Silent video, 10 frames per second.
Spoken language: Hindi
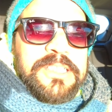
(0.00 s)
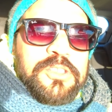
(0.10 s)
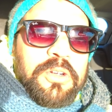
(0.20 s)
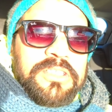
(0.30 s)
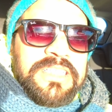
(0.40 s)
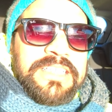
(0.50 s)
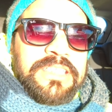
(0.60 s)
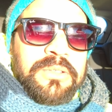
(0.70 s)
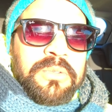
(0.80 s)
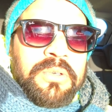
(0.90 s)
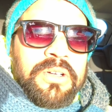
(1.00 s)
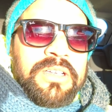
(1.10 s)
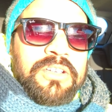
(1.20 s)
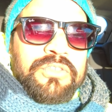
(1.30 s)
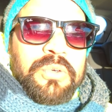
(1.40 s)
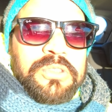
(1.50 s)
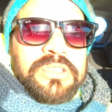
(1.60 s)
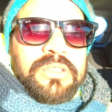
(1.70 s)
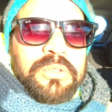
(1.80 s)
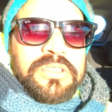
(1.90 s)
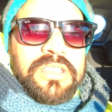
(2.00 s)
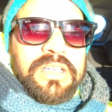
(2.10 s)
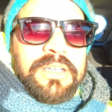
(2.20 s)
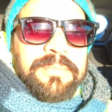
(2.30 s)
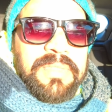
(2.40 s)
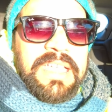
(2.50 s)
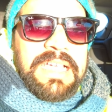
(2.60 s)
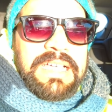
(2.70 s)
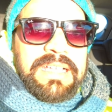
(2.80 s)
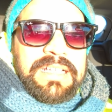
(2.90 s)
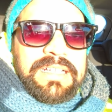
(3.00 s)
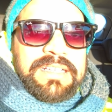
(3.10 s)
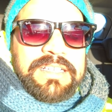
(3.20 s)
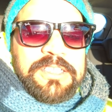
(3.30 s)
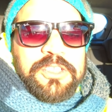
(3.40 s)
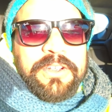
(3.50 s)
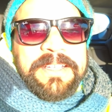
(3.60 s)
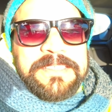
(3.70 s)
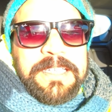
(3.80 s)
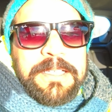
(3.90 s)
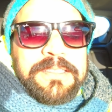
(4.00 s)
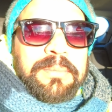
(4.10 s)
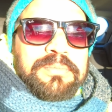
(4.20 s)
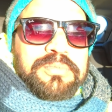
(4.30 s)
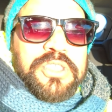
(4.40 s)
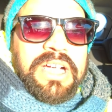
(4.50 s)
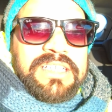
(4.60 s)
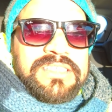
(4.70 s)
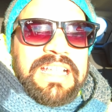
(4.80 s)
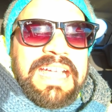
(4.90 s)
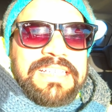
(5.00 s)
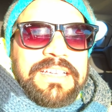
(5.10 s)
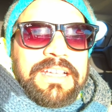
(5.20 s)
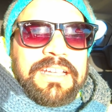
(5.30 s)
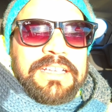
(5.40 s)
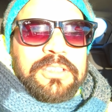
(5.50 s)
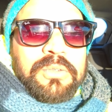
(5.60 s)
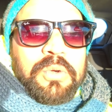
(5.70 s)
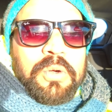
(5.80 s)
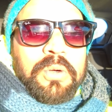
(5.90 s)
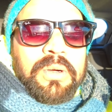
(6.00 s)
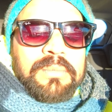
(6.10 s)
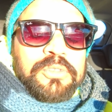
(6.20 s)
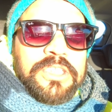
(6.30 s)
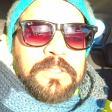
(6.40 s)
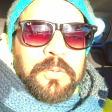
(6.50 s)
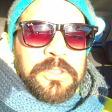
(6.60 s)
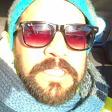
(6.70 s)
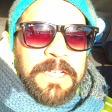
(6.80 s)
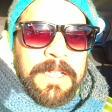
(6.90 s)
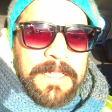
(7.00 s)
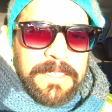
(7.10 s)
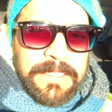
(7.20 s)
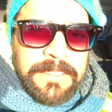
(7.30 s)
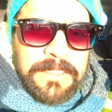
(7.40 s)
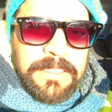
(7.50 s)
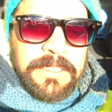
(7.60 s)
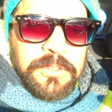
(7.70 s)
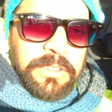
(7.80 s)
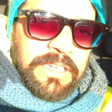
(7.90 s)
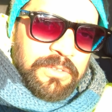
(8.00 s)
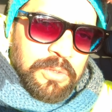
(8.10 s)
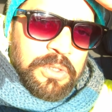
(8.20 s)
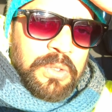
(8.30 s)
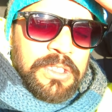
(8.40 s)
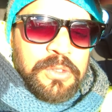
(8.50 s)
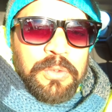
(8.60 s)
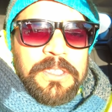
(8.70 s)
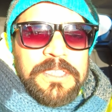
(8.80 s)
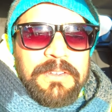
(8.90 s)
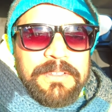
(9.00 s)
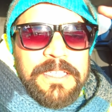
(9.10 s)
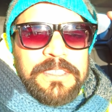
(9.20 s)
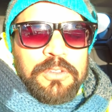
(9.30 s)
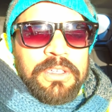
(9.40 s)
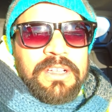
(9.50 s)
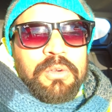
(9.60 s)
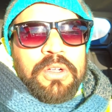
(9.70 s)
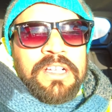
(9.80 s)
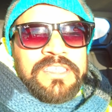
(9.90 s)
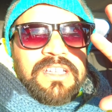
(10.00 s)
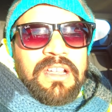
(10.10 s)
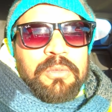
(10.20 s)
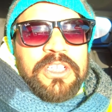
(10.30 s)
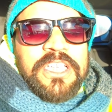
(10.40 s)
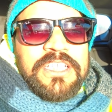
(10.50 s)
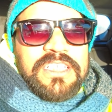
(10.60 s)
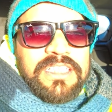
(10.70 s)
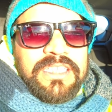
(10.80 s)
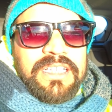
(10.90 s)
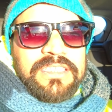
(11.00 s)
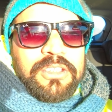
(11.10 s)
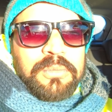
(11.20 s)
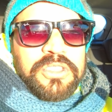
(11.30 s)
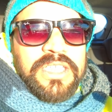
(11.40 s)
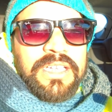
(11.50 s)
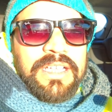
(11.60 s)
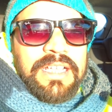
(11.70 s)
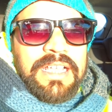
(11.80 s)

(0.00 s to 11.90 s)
बेस्ट शॉट्स ले सकूँ और ऑफ कोर्स कुछ कंस्ट्रेंट्स हैं जब जॉज लैंड कर रहा है तो वो मुझे वो जगहें इतनी जो है ना वो क्योंकि सूरज की वजह से जो है ना वो अक्सर रनवे चेंज करते रहते हैं तो मुझे